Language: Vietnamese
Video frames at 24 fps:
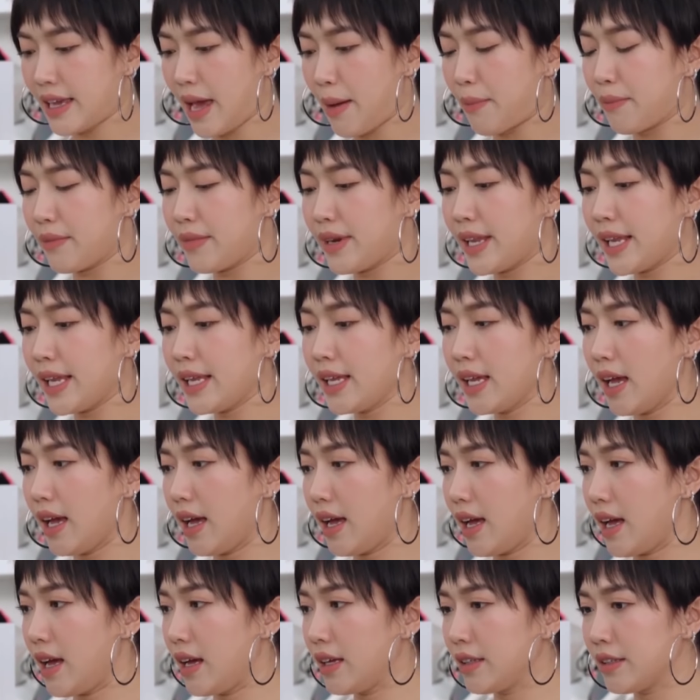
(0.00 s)
cầm đi
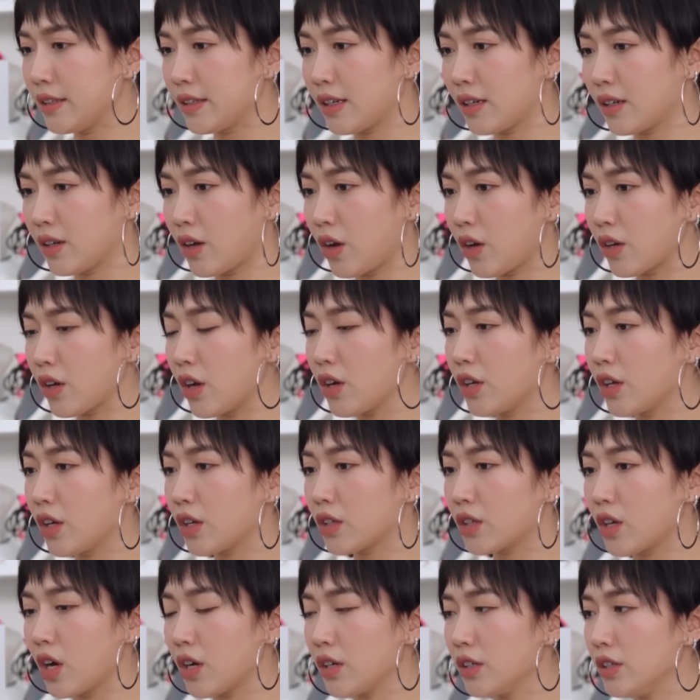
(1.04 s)
à, coi có
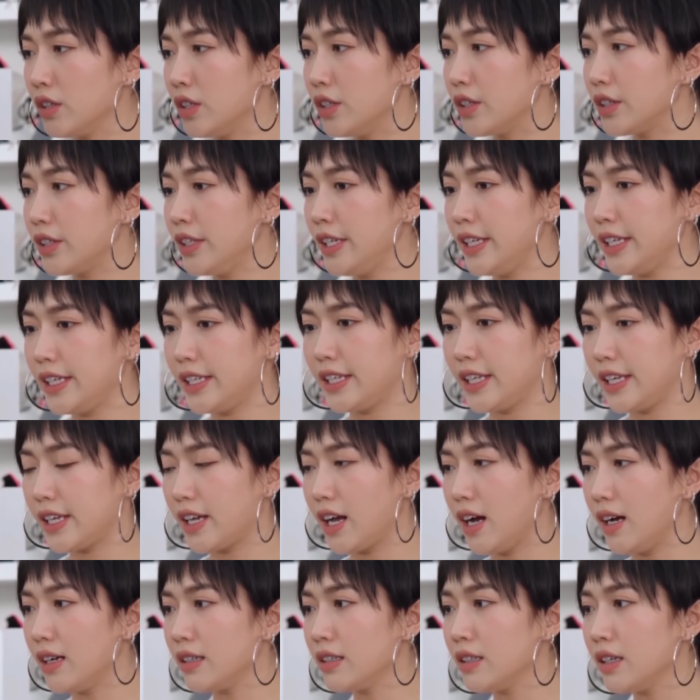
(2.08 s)
cấn được gì thì
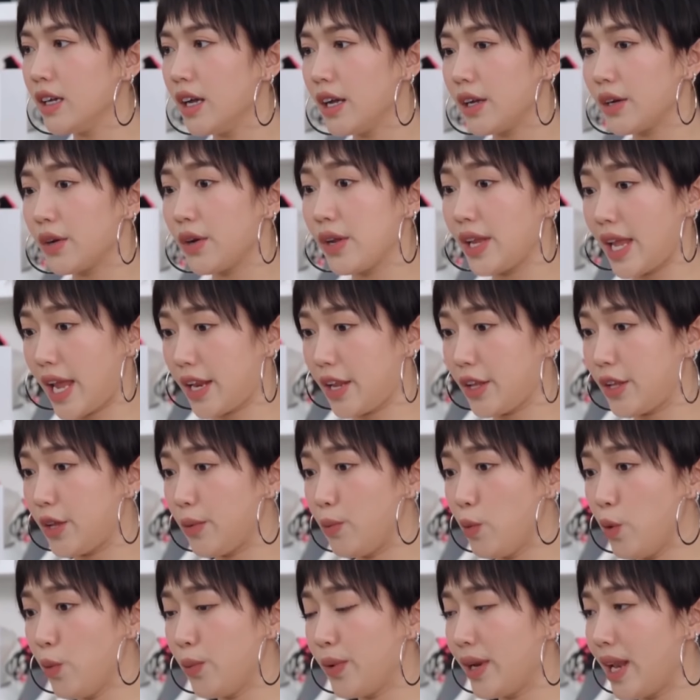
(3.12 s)
cấn đôi giày này
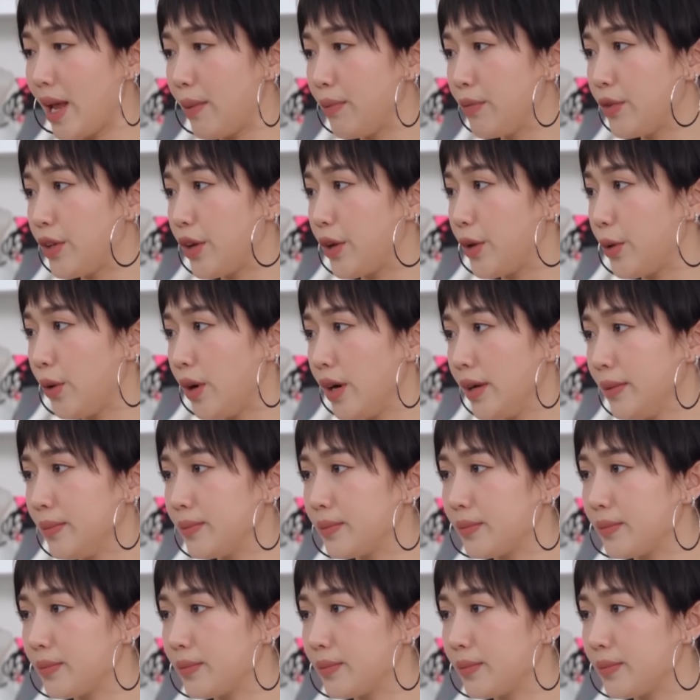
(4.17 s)
chị mua 15 triệu á